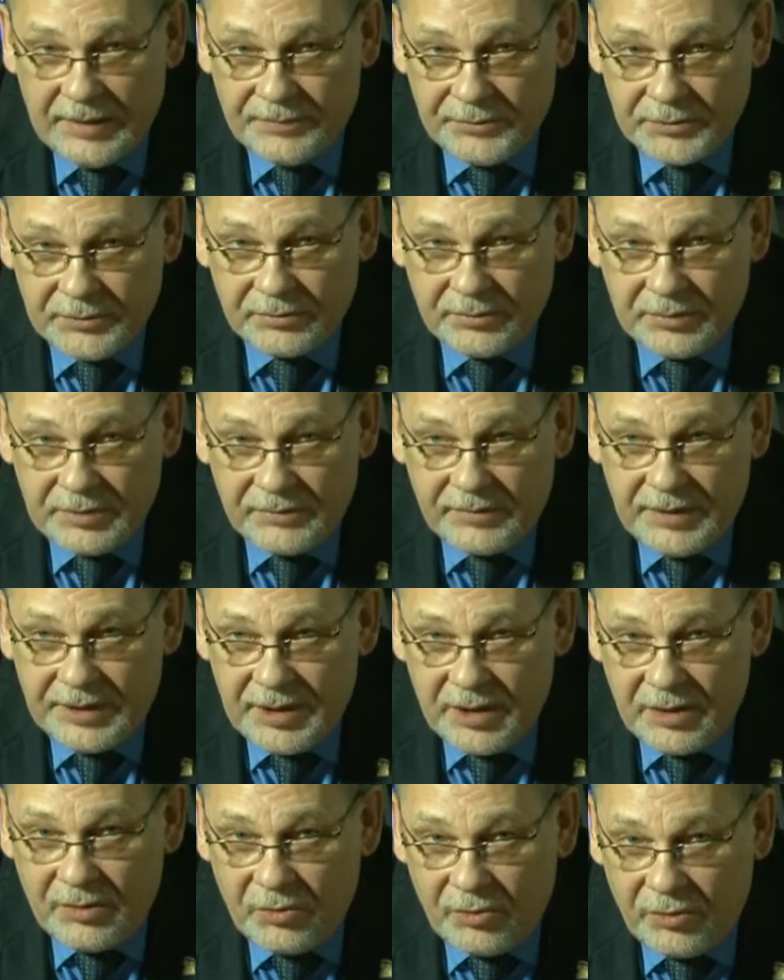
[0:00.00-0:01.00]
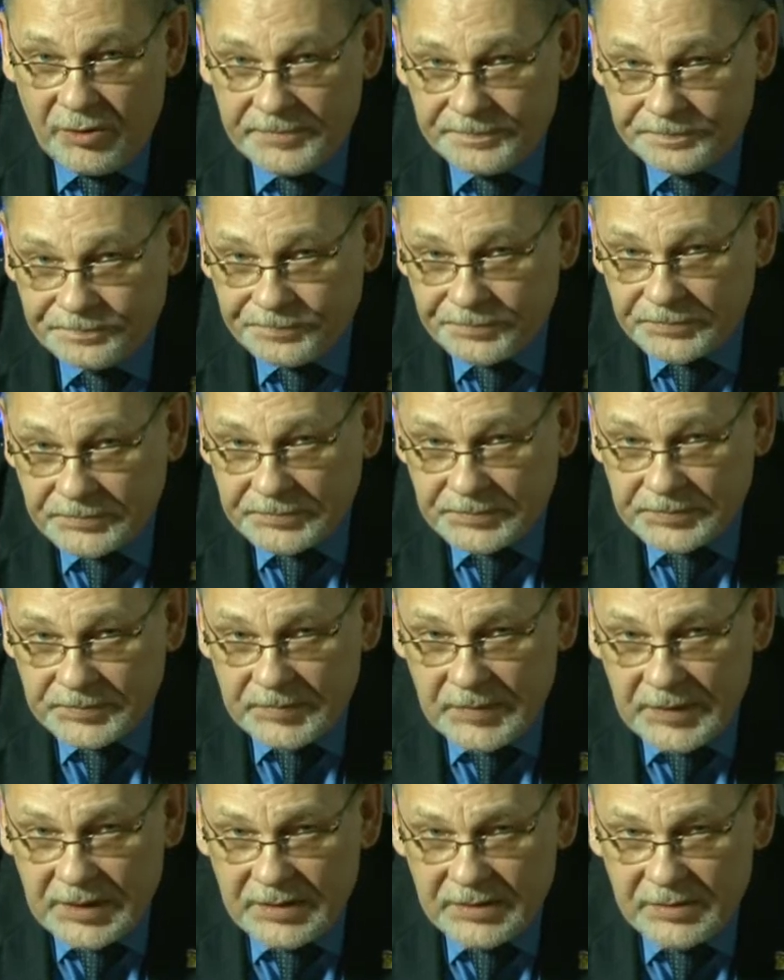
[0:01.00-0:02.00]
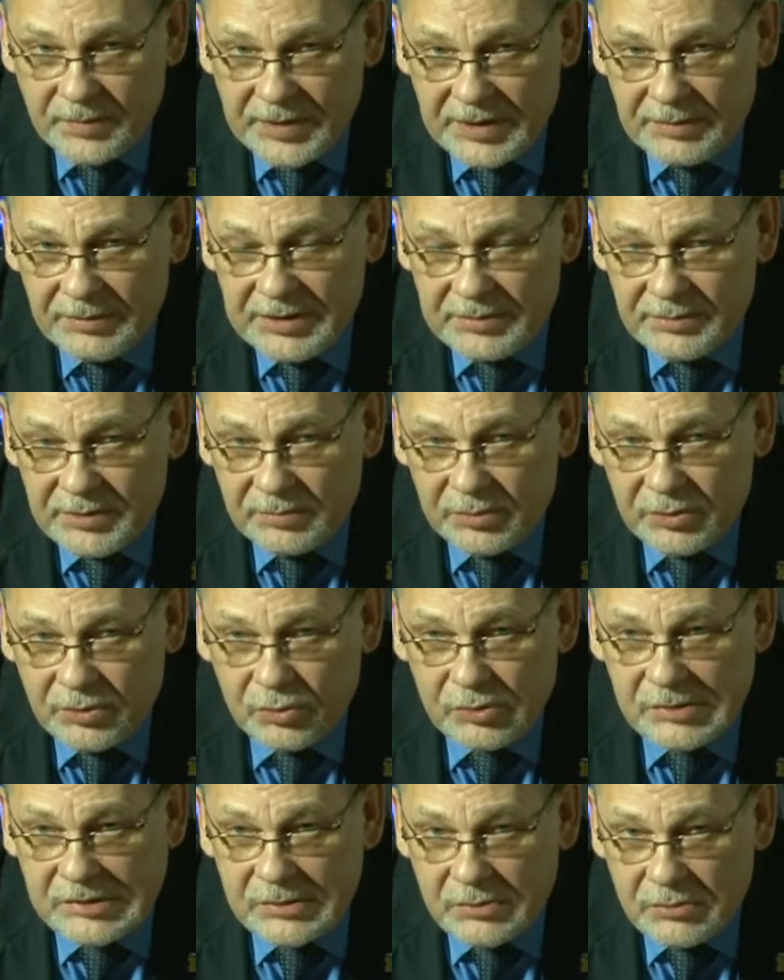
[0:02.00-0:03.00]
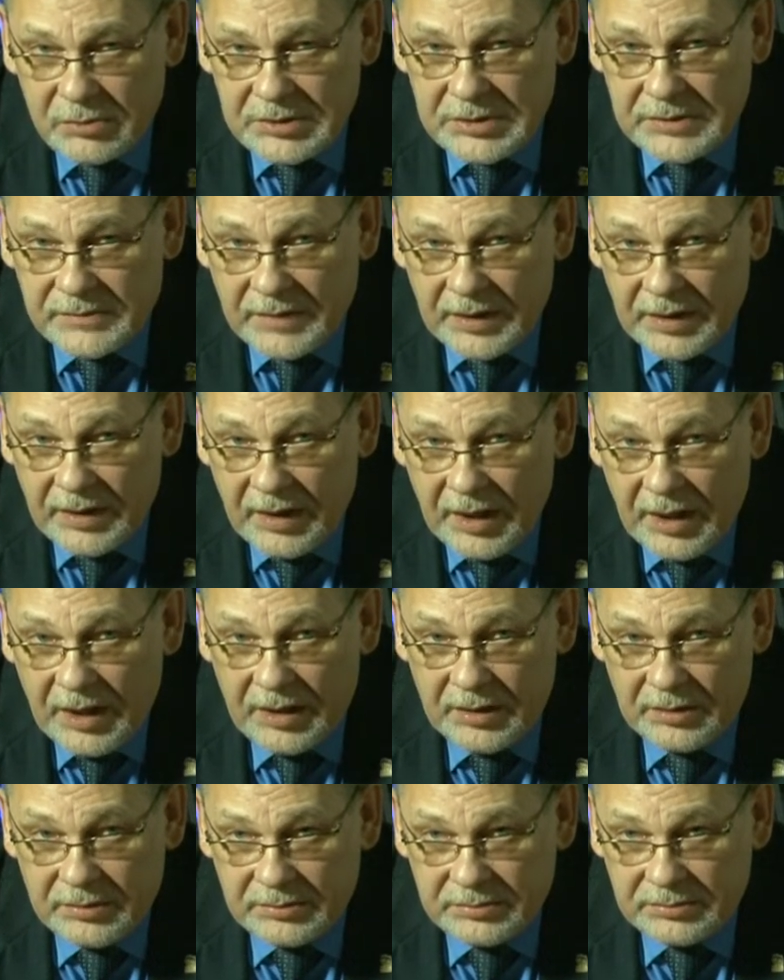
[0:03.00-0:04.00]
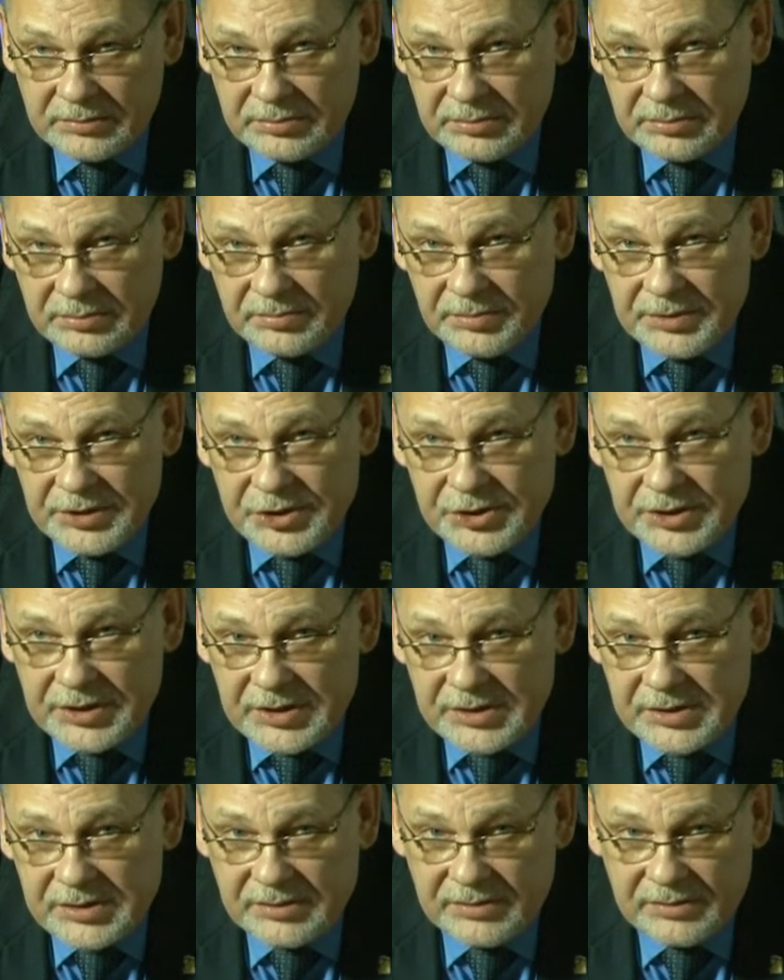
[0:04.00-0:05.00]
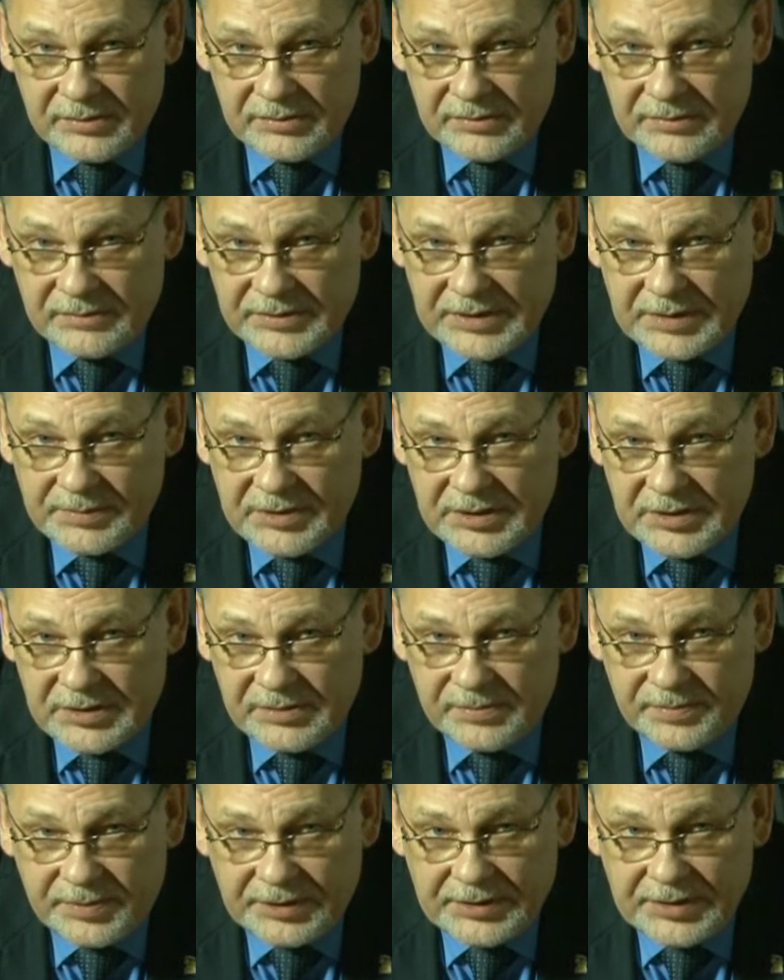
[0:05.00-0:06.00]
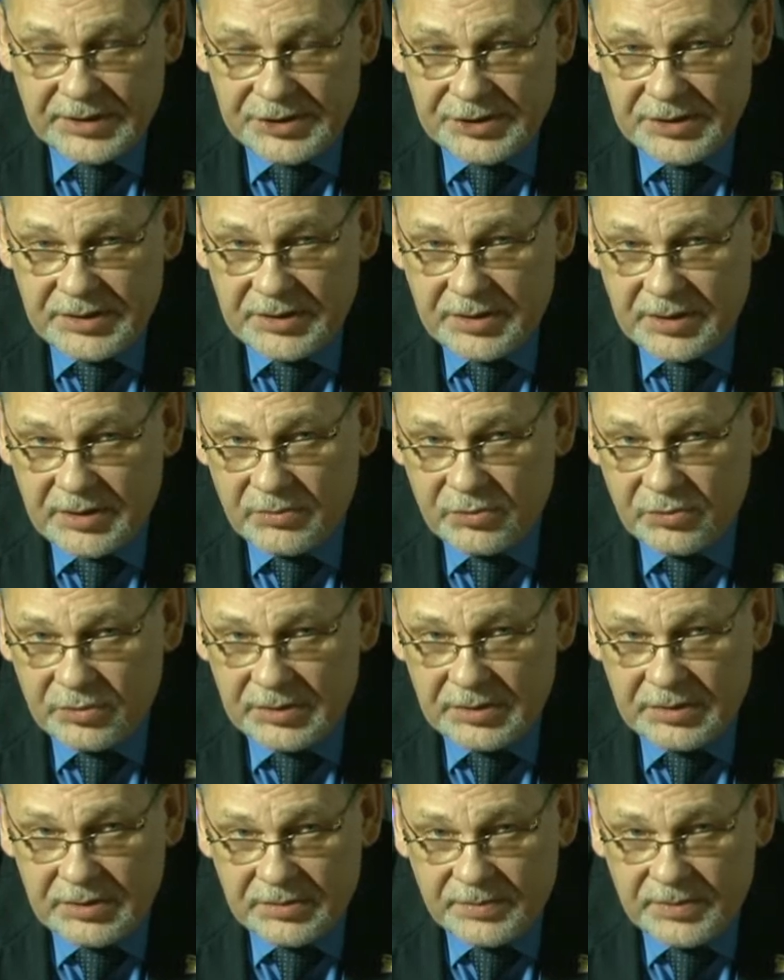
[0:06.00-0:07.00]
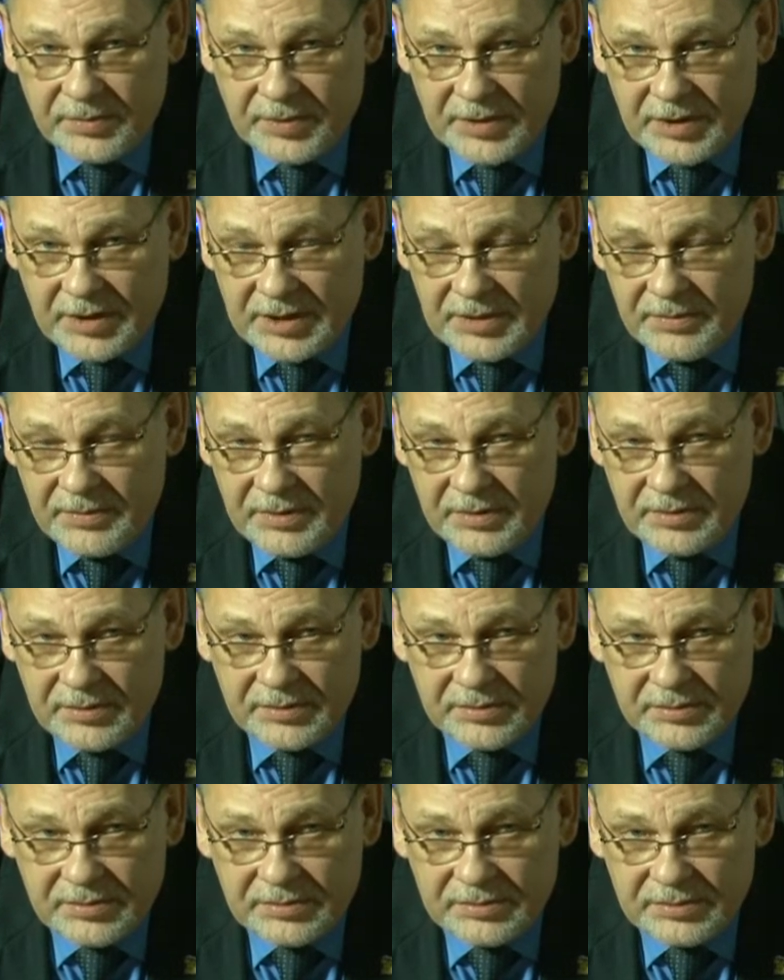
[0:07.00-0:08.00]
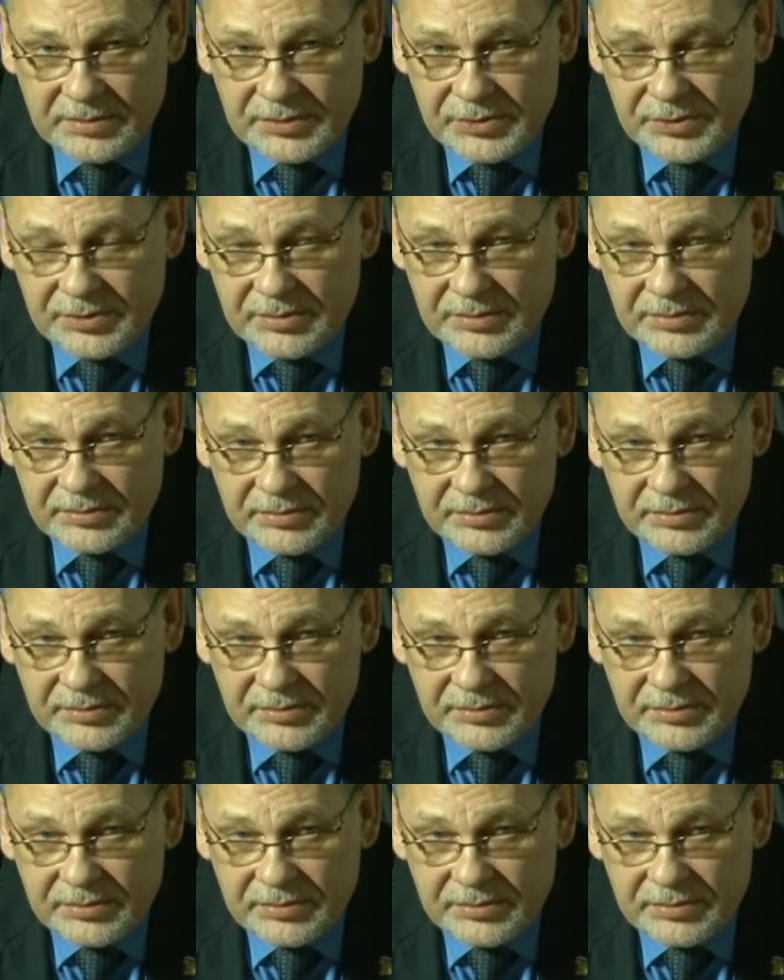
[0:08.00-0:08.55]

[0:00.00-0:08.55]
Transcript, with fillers: Ну, говоря о э, проблемах благоустройства, э, мы сейчас в рамках продолжения работы по программе значит,